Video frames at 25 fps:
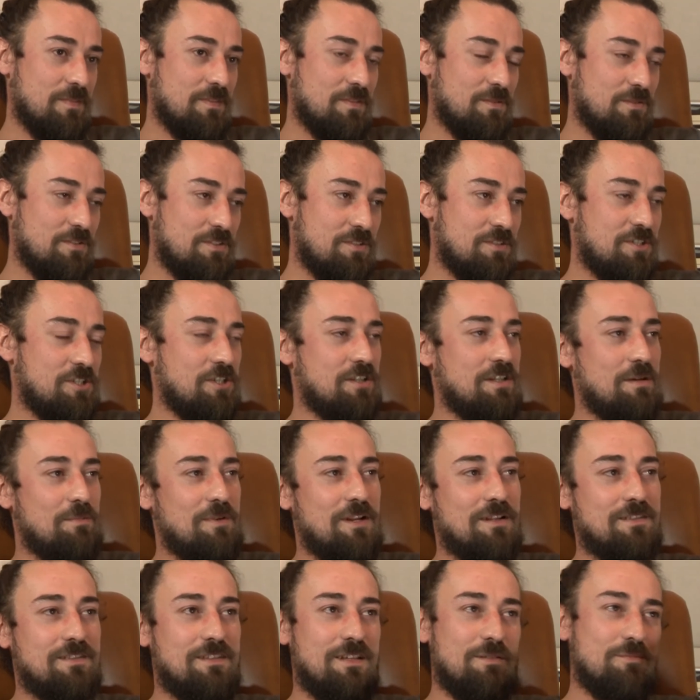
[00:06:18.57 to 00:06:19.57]
To jest 7
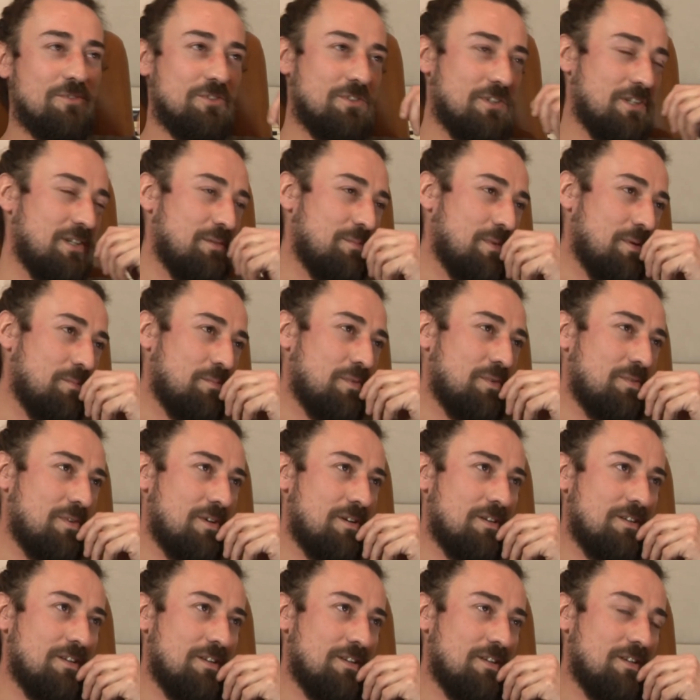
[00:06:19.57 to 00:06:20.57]
lat temu to chyba
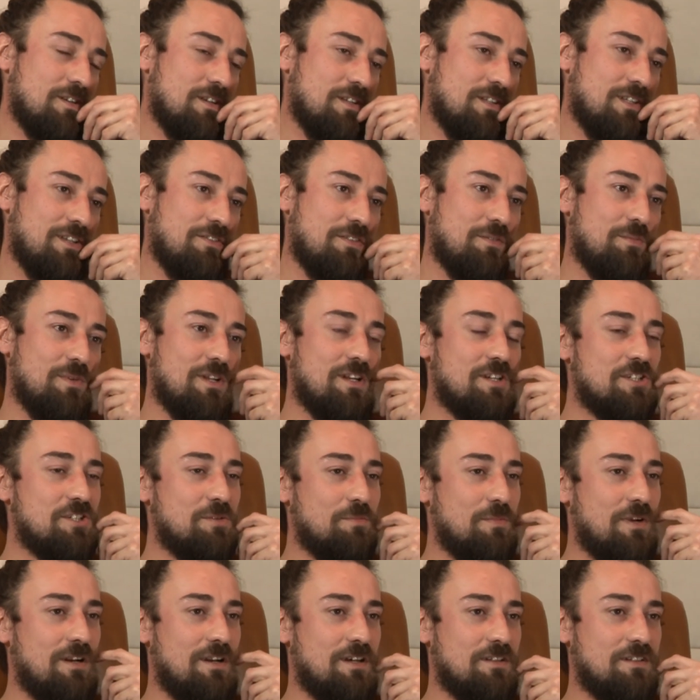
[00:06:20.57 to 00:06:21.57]
było. Mhm. Nie wiem ile się
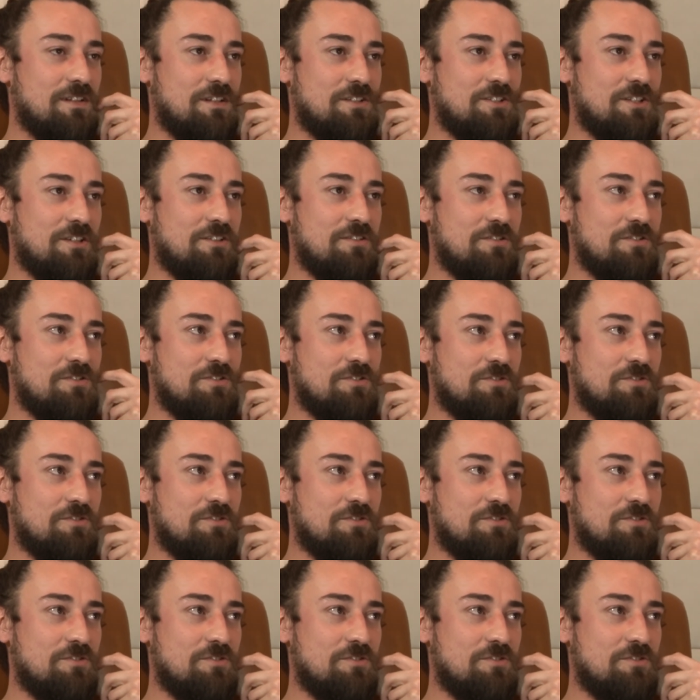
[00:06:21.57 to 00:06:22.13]
ma lat, jak się kończy